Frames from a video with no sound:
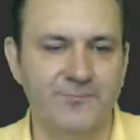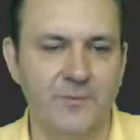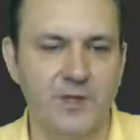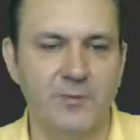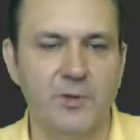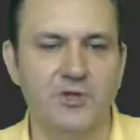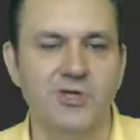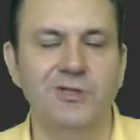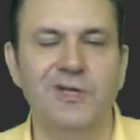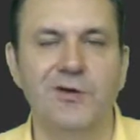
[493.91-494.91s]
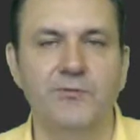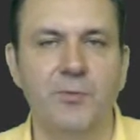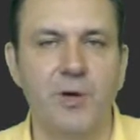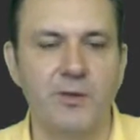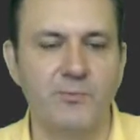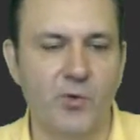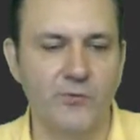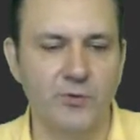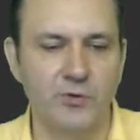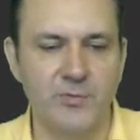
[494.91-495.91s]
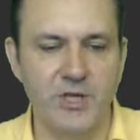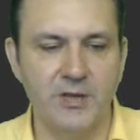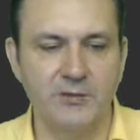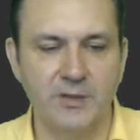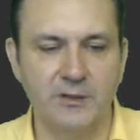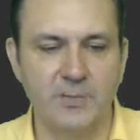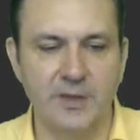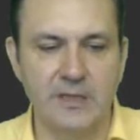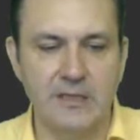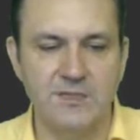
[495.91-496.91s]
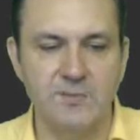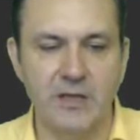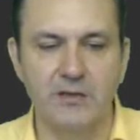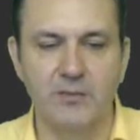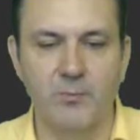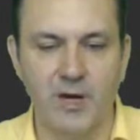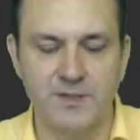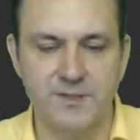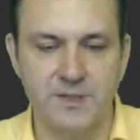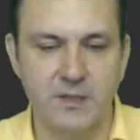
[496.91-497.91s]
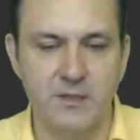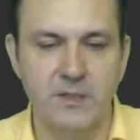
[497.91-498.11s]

И на площадке Автомайн Профит у меня открыт пакет Sprint Maxi